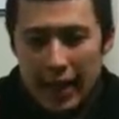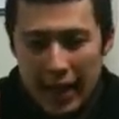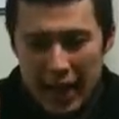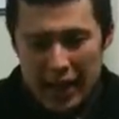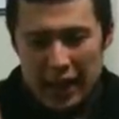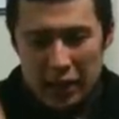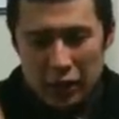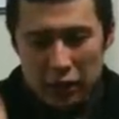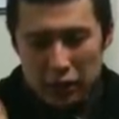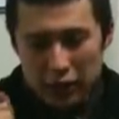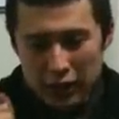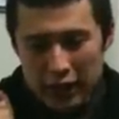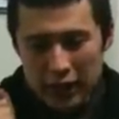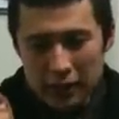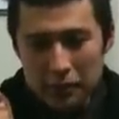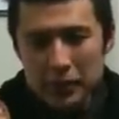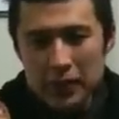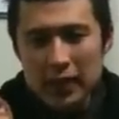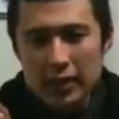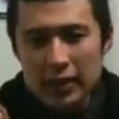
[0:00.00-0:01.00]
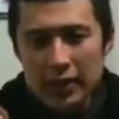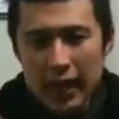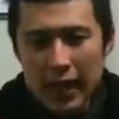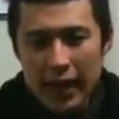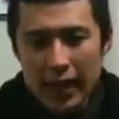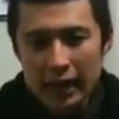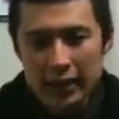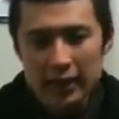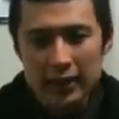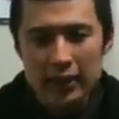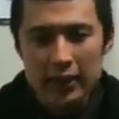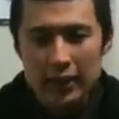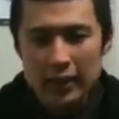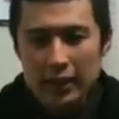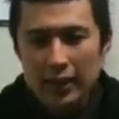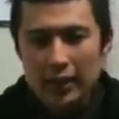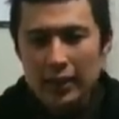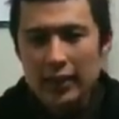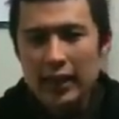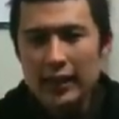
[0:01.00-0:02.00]
栄光の金メダルが
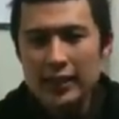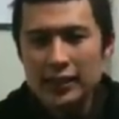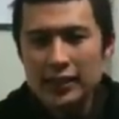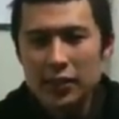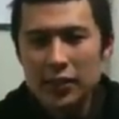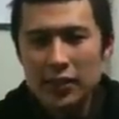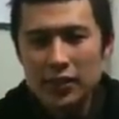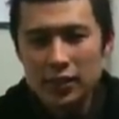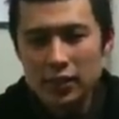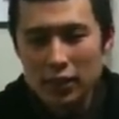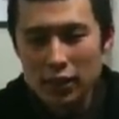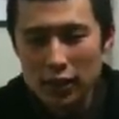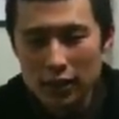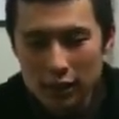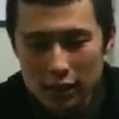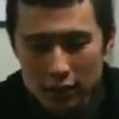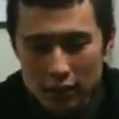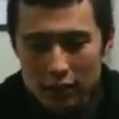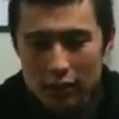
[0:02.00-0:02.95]
勝ち取れると